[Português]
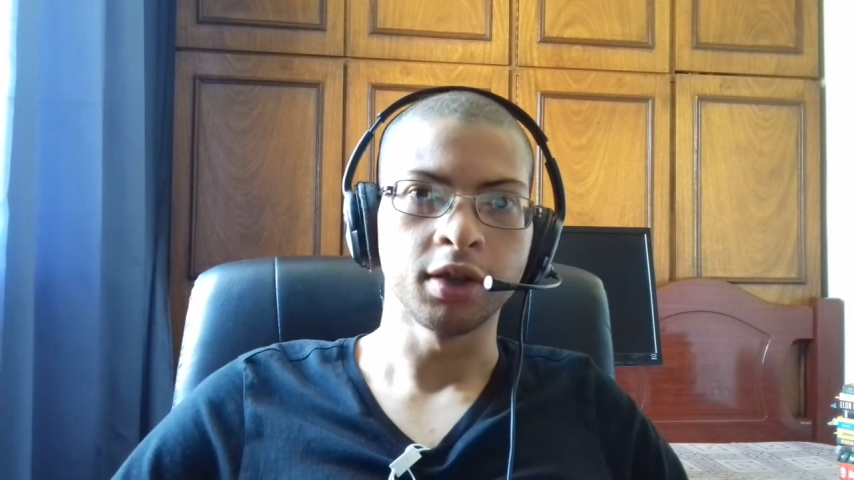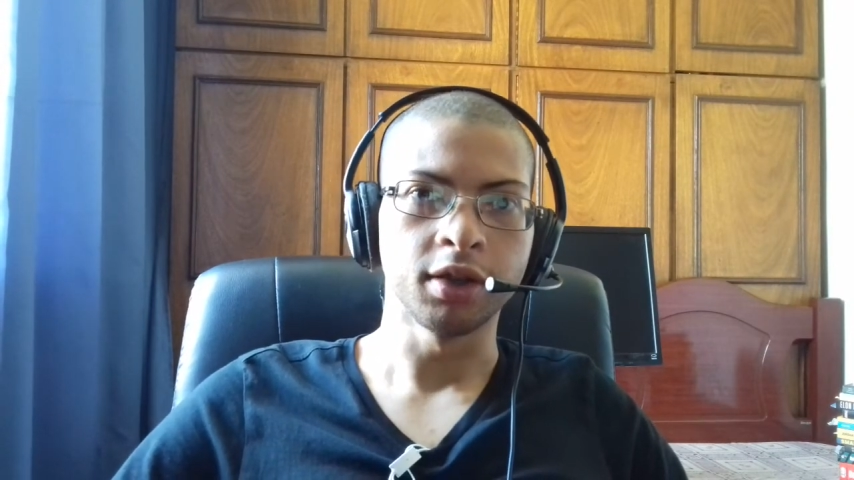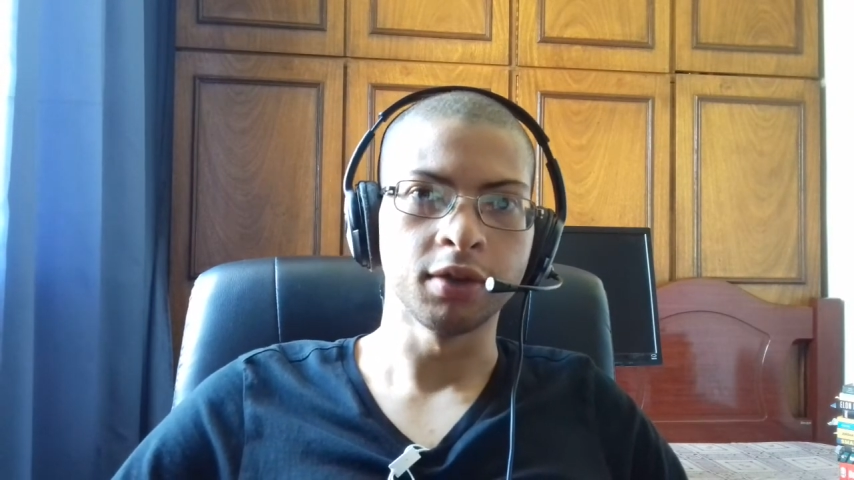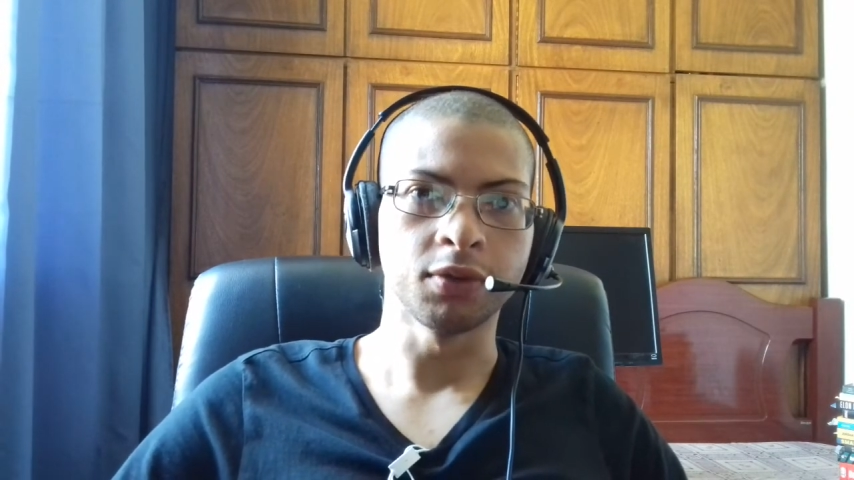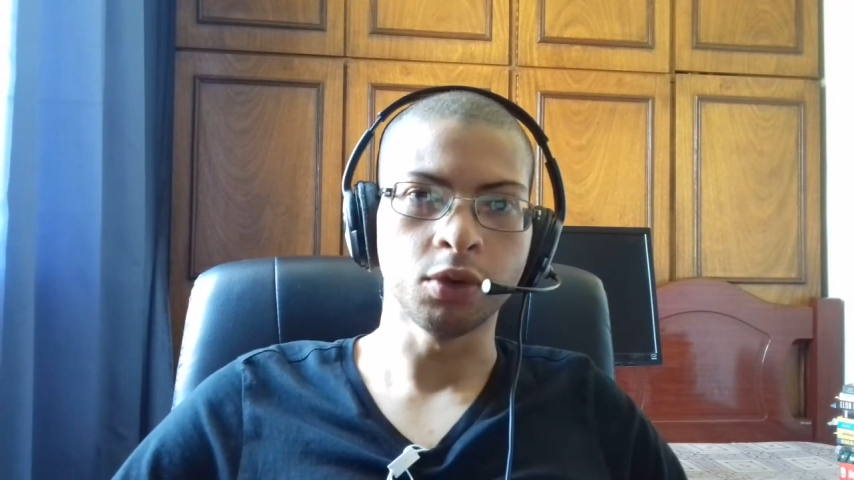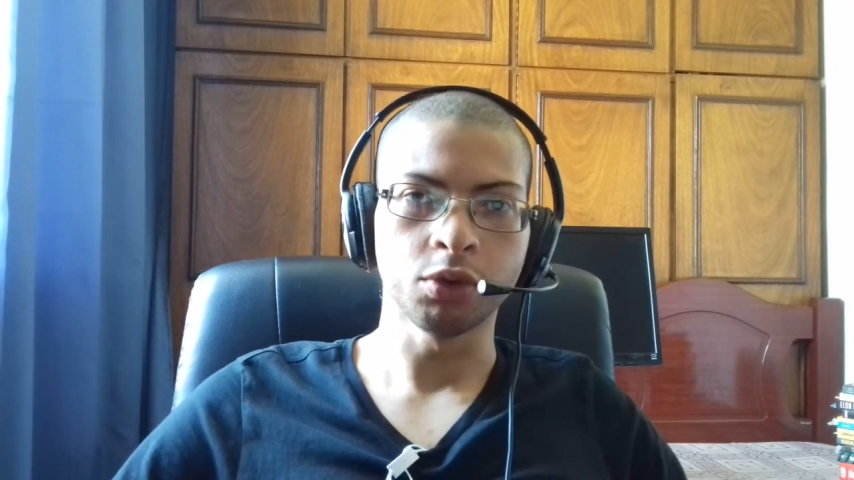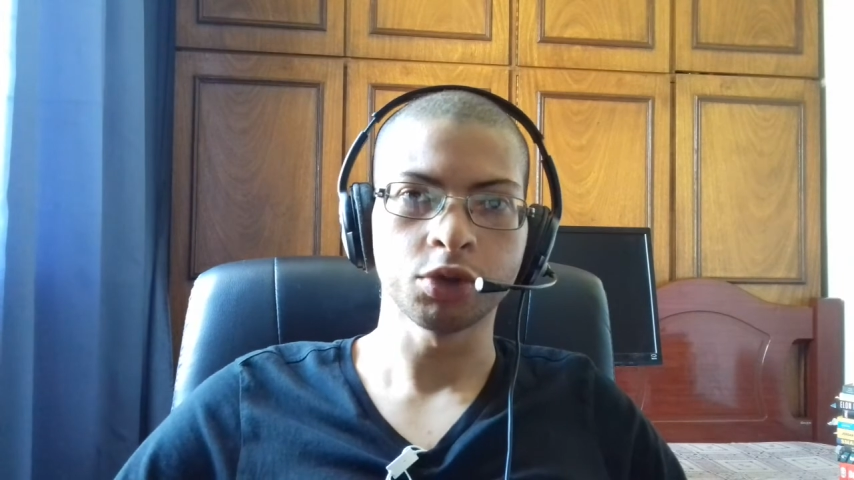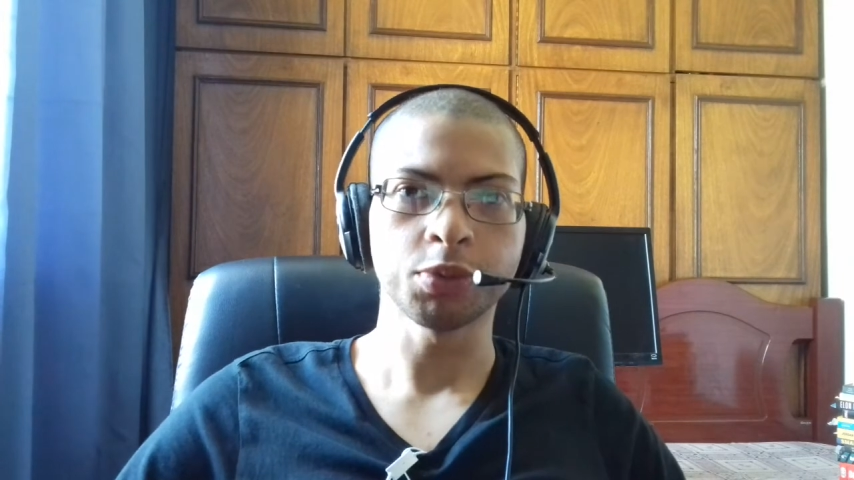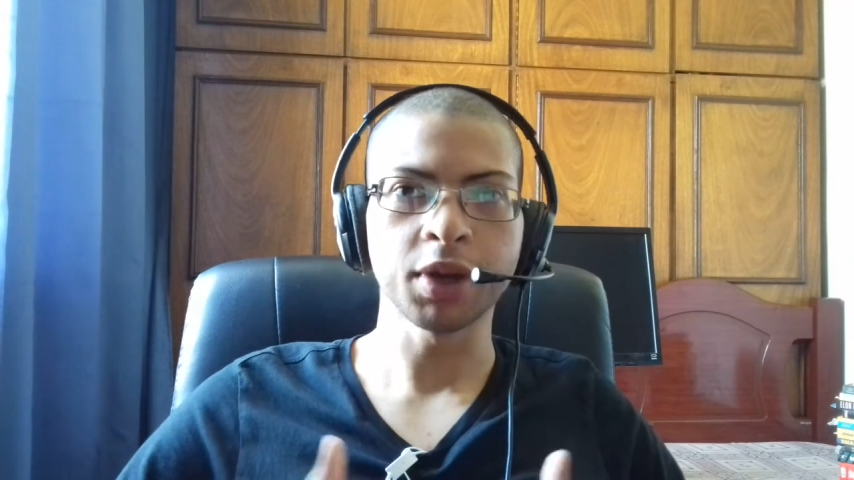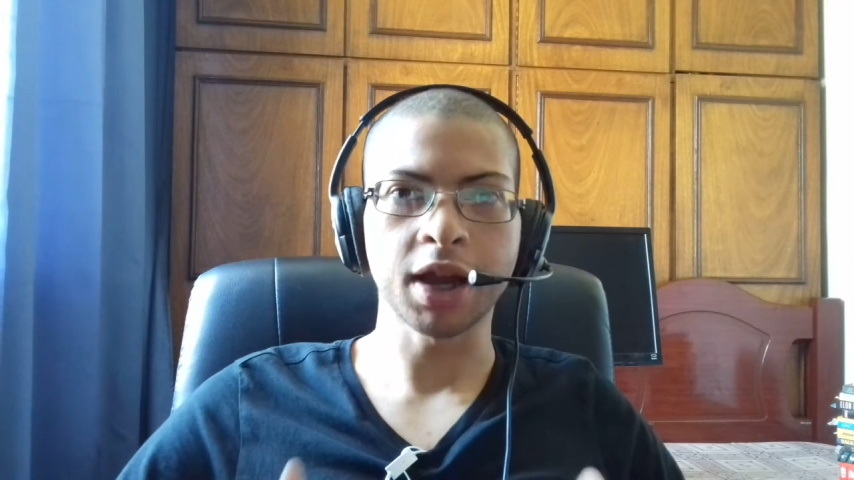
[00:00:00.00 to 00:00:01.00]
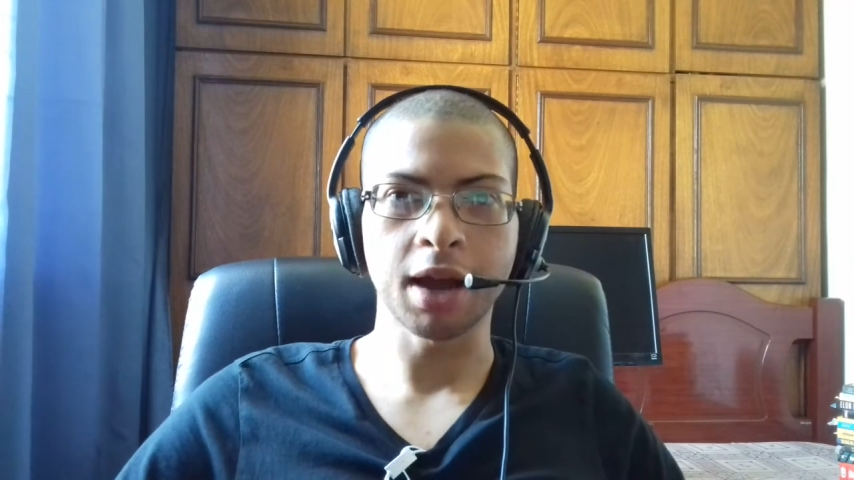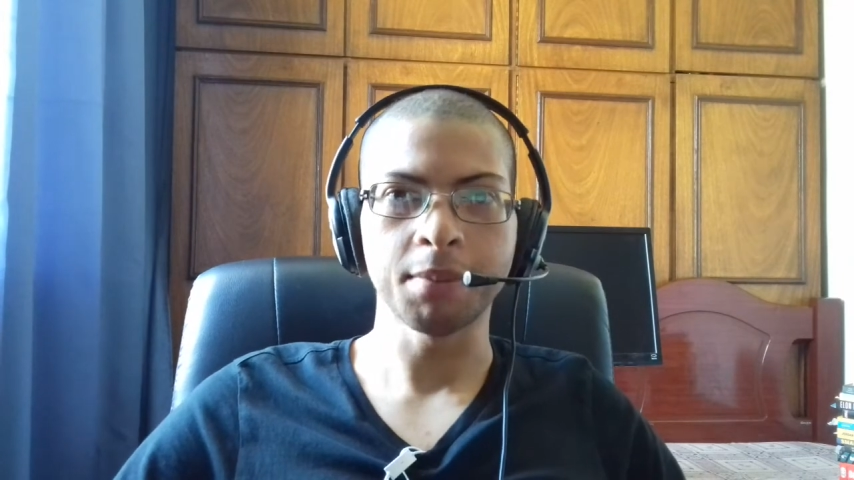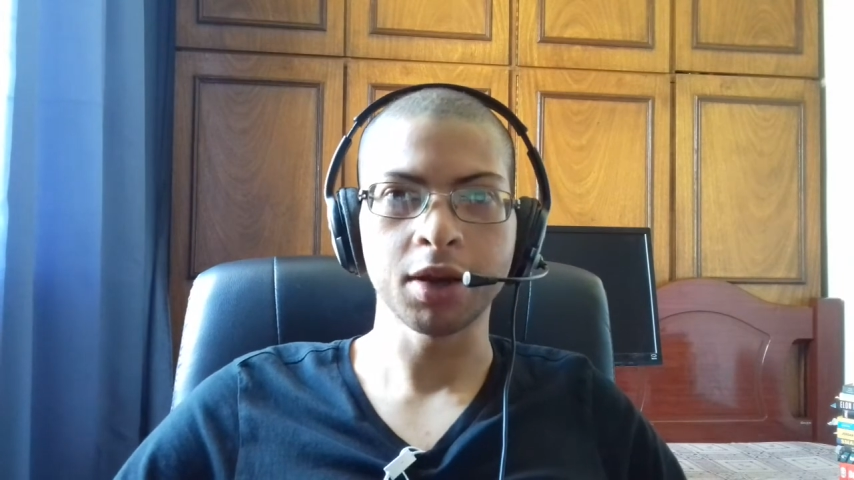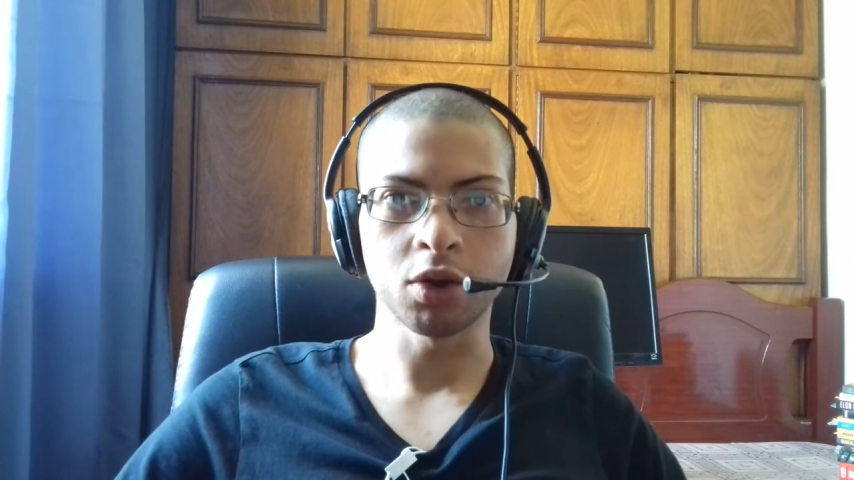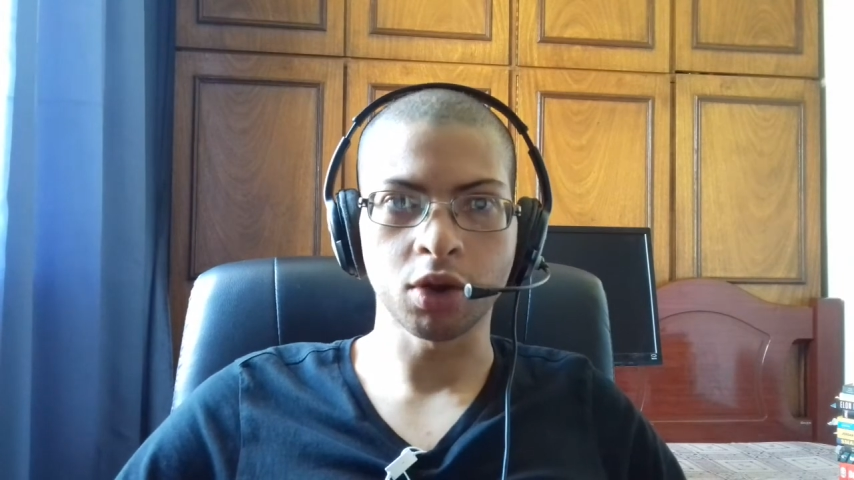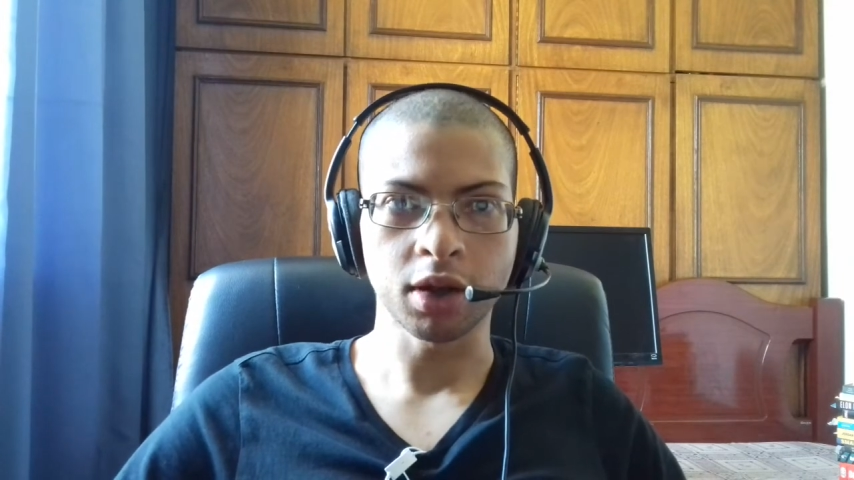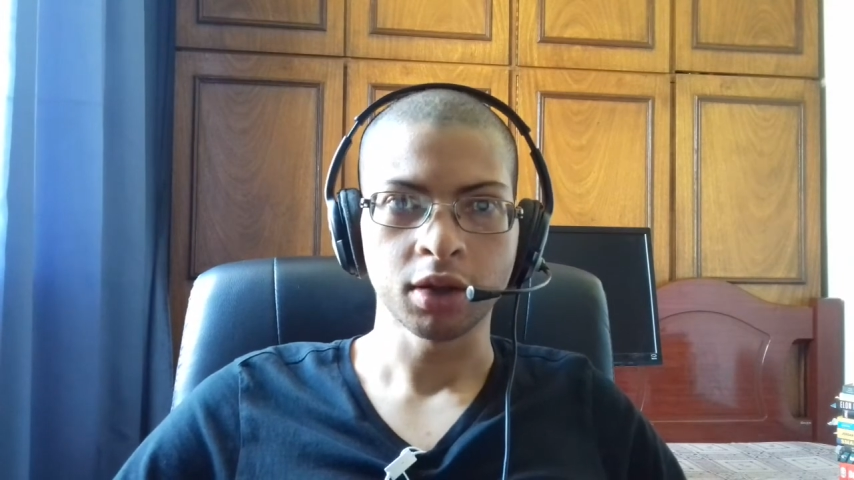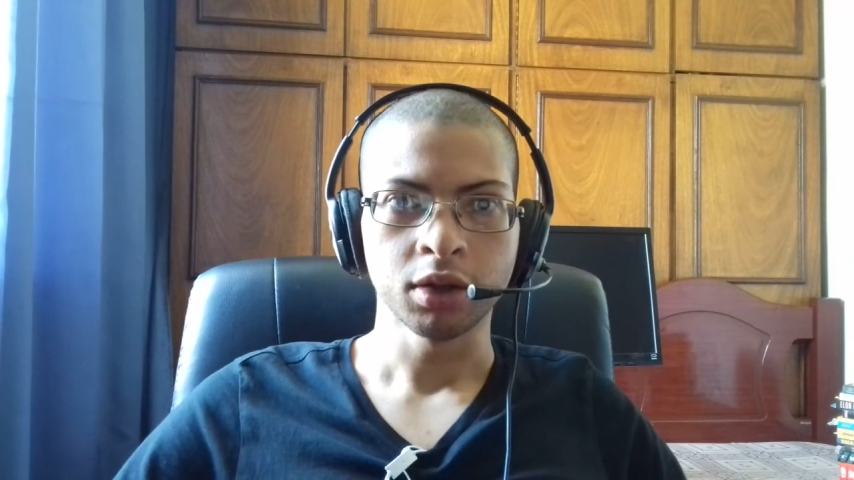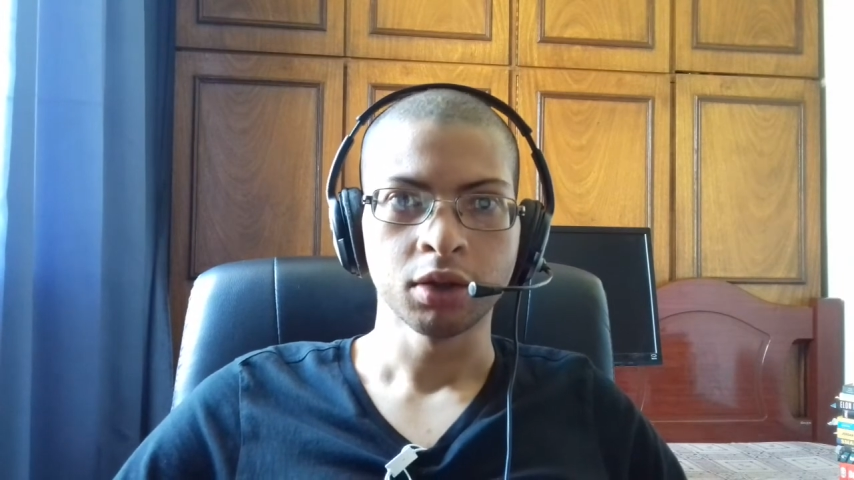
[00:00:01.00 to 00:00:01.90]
e vou explicar melhor